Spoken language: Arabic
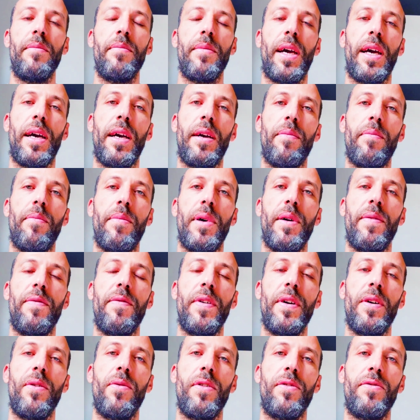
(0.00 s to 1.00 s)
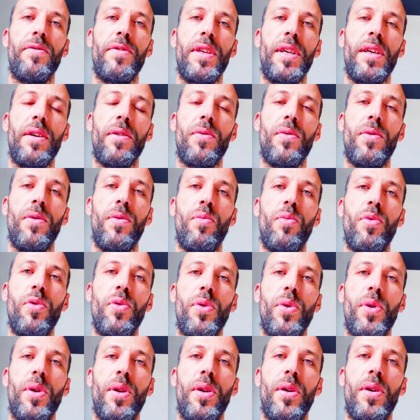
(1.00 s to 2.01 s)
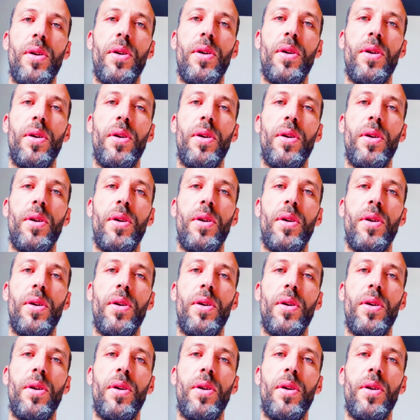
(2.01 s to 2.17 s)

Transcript: المحبة فهو فيه قبول